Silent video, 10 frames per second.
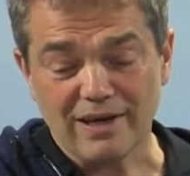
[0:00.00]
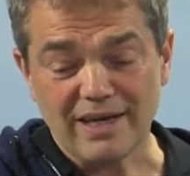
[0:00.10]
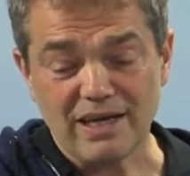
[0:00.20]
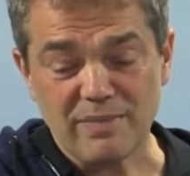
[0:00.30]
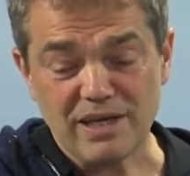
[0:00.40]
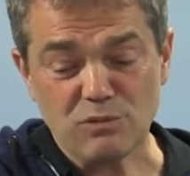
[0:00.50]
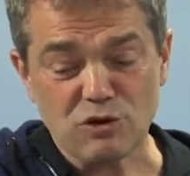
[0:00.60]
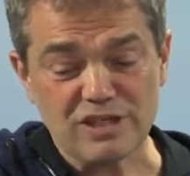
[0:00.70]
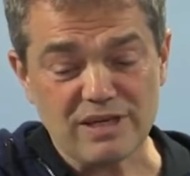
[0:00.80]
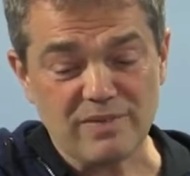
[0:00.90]
yani benim
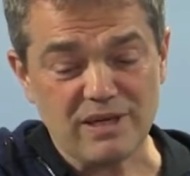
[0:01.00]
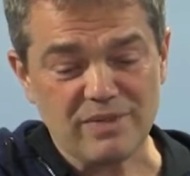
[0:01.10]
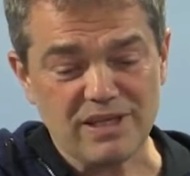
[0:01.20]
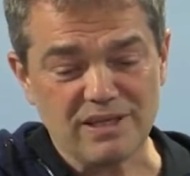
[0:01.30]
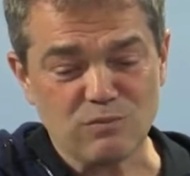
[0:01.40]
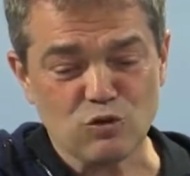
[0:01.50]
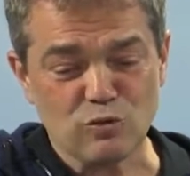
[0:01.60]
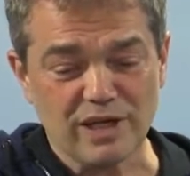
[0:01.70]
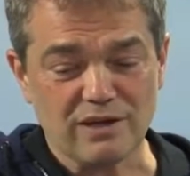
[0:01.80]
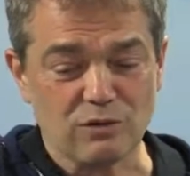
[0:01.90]
gözlemleyebildiğim
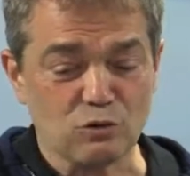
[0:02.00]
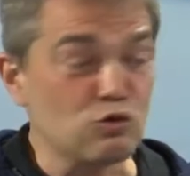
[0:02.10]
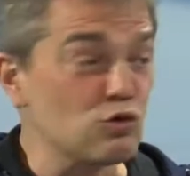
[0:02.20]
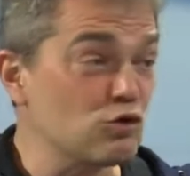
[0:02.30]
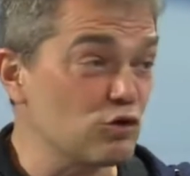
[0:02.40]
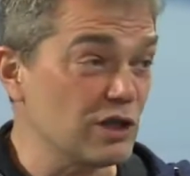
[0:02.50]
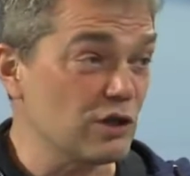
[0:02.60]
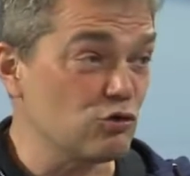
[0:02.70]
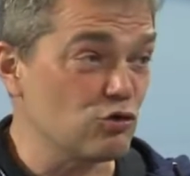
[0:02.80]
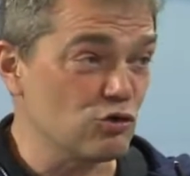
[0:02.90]
küme küçüktür
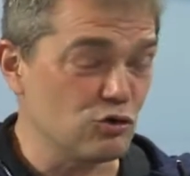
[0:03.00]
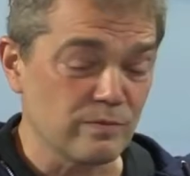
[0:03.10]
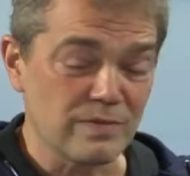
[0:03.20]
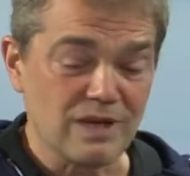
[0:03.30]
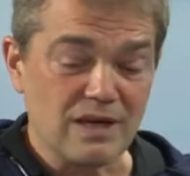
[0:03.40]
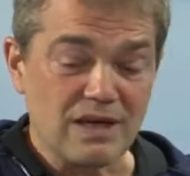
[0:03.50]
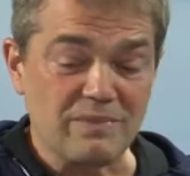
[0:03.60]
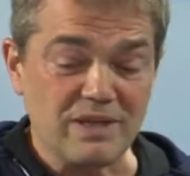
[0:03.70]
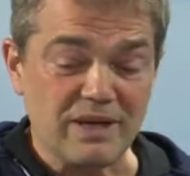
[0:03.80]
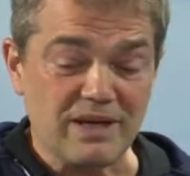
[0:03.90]
diye düşünürüm.
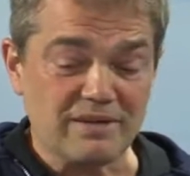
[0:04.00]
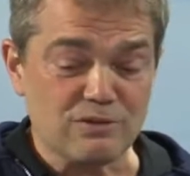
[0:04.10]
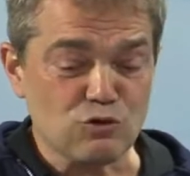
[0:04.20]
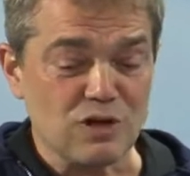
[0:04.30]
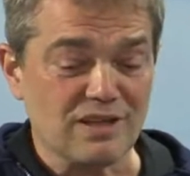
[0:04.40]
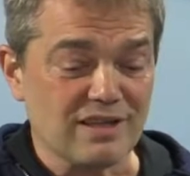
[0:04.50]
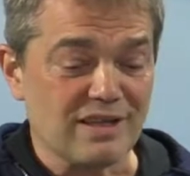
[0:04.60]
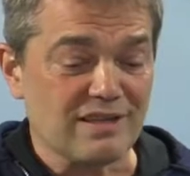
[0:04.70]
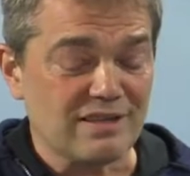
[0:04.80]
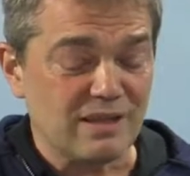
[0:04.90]
E bir de ben şu
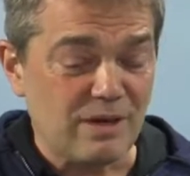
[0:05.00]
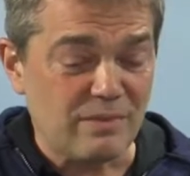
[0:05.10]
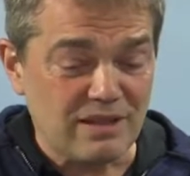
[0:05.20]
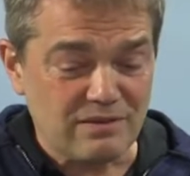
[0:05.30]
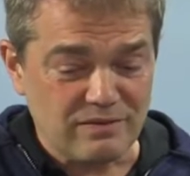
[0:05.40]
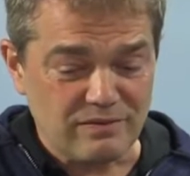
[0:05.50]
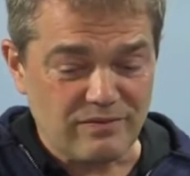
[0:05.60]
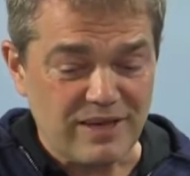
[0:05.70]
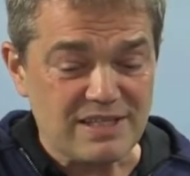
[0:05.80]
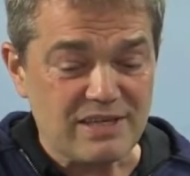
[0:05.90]
anda tamamen
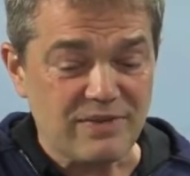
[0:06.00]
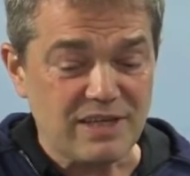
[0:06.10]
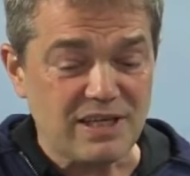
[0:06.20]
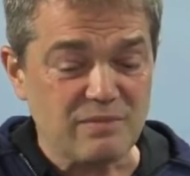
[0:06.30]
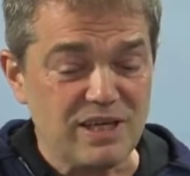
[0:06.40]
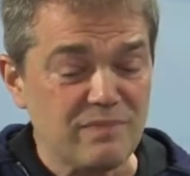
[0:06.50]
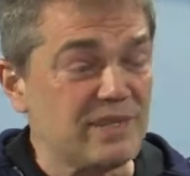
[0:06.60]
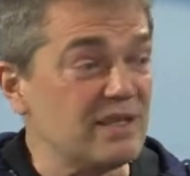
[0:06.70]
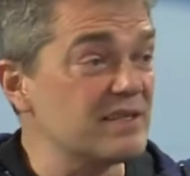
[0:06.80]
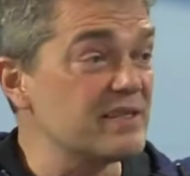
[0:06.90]
felsefedeki bilim
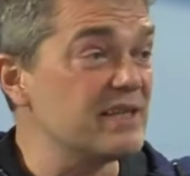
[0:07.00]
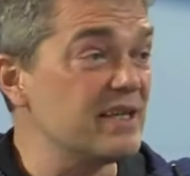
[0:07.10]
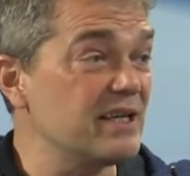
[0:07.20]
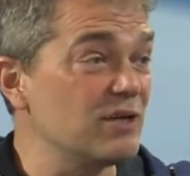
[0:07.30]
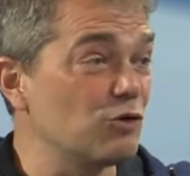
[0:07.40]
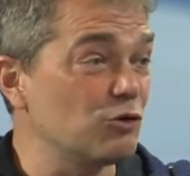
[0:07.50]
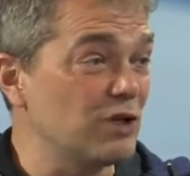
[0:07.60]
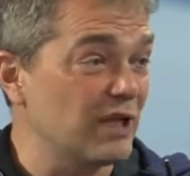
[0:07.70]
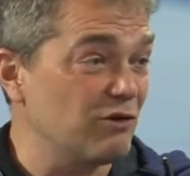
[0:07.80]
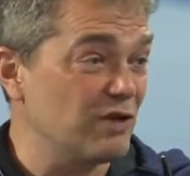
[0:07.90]
din ilişkisiyle ilgili
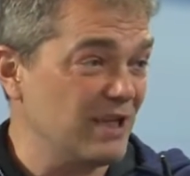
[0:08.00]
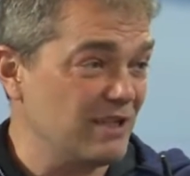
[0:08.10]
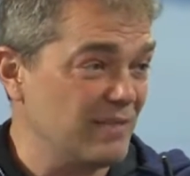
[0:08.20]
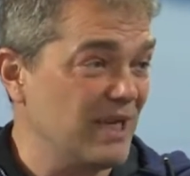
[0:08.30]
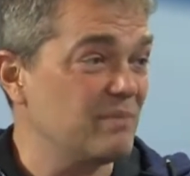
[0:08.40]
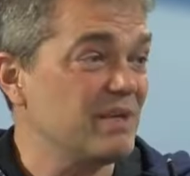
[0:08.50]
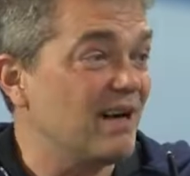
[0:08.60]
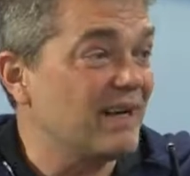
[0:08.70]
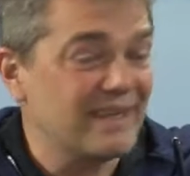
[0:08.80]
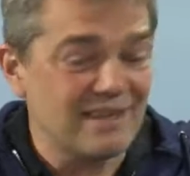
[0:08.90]
konulara yöneldim. Yani
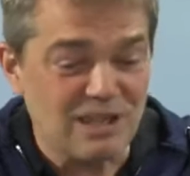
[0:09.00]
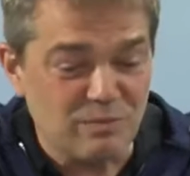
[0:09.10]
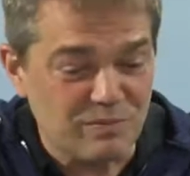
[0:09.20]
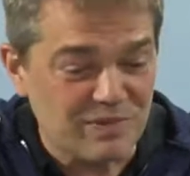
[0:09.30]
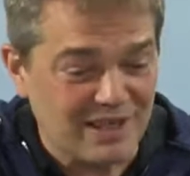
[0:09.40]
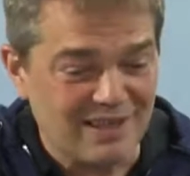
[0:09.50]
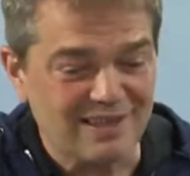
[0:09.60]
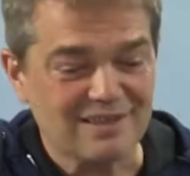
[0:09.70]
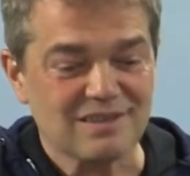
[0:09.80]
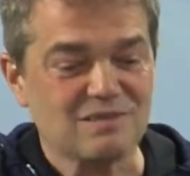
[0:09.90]
bir anket yapıp da
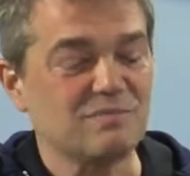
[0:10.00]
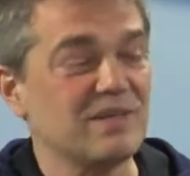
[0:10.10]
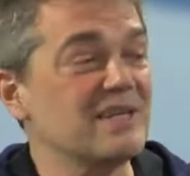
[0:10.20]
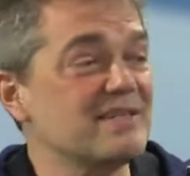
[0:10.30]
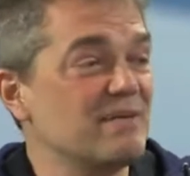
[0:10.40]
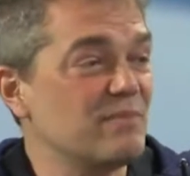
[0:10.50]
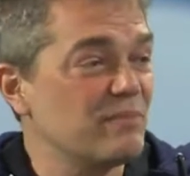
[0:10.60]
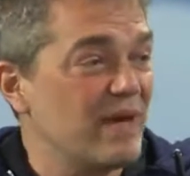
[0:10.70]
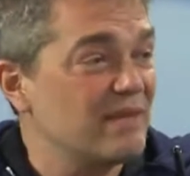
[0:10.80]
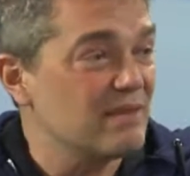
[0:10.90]
piyasaya
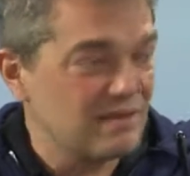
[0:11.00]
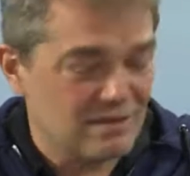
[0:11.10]
ben